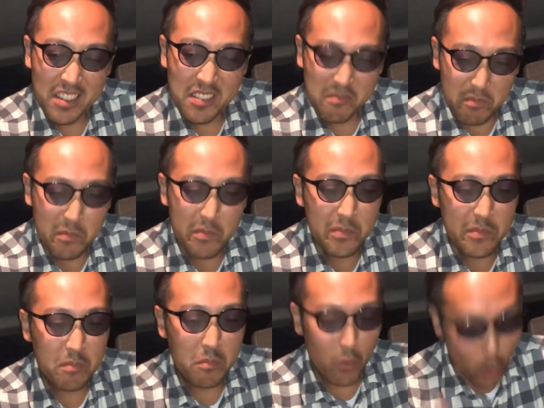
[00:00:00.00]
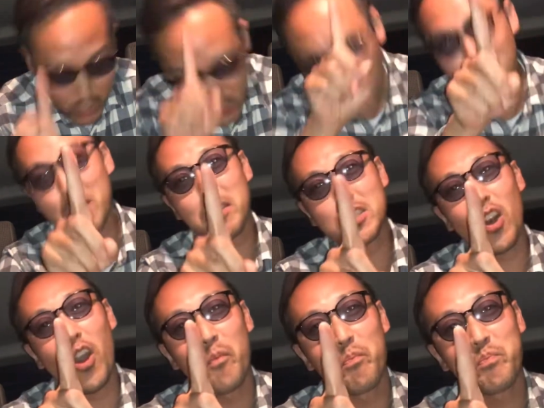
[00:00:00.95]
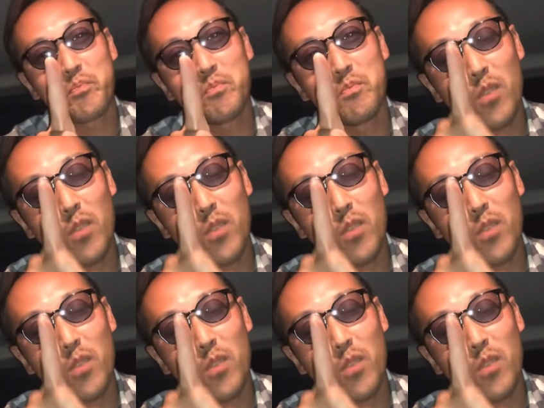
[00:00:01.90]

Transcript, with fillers: うん、もう一つ行きましょう